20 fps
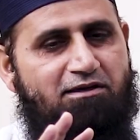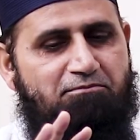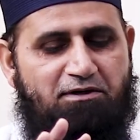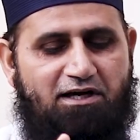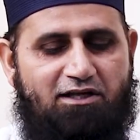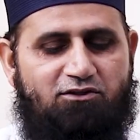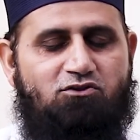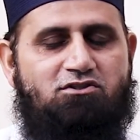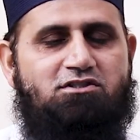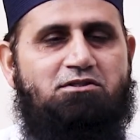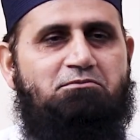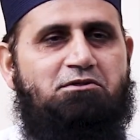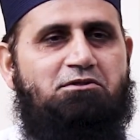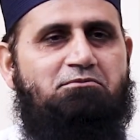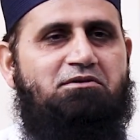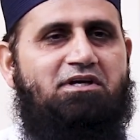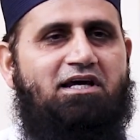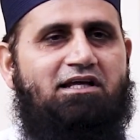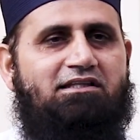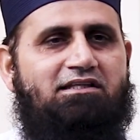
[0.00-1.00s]
ये बात तो समझ
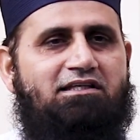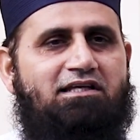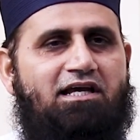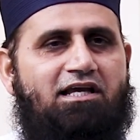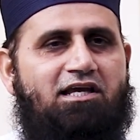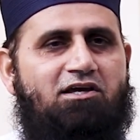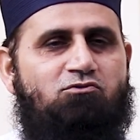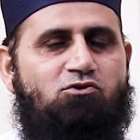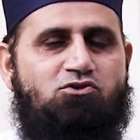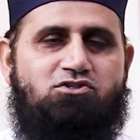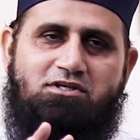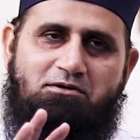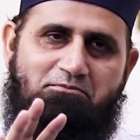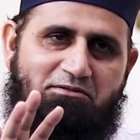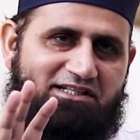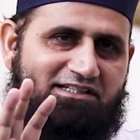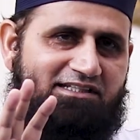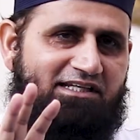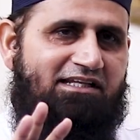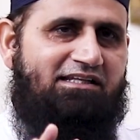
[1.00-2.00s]
में आती है कि वो
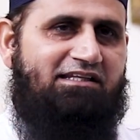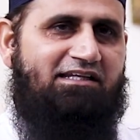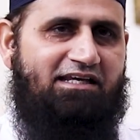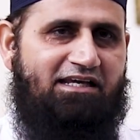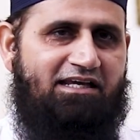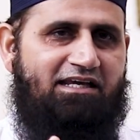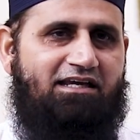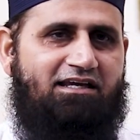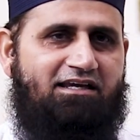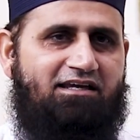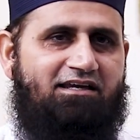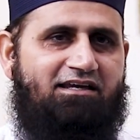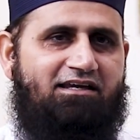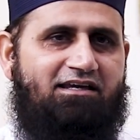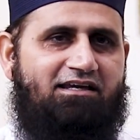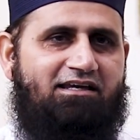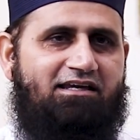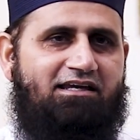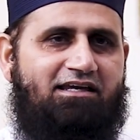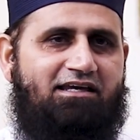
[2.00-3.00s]
समझते थे
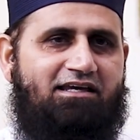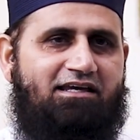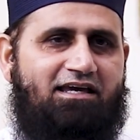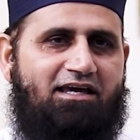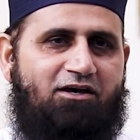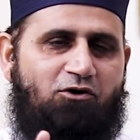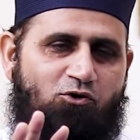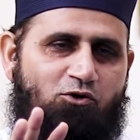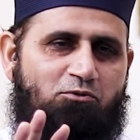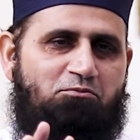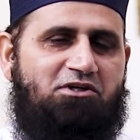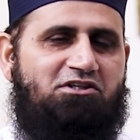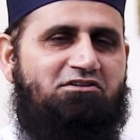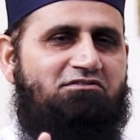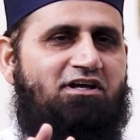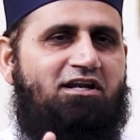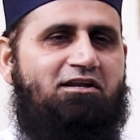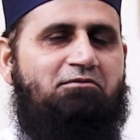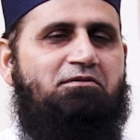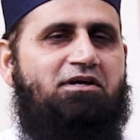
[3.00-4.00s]
हम्म। कि हुरमत
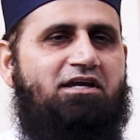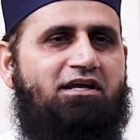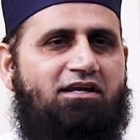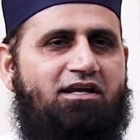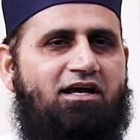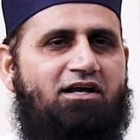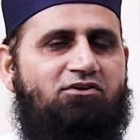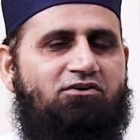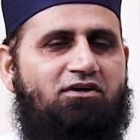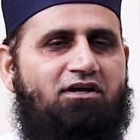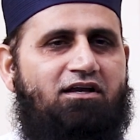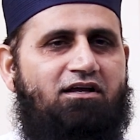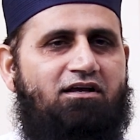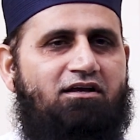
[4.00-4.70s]
वाला महीना उसको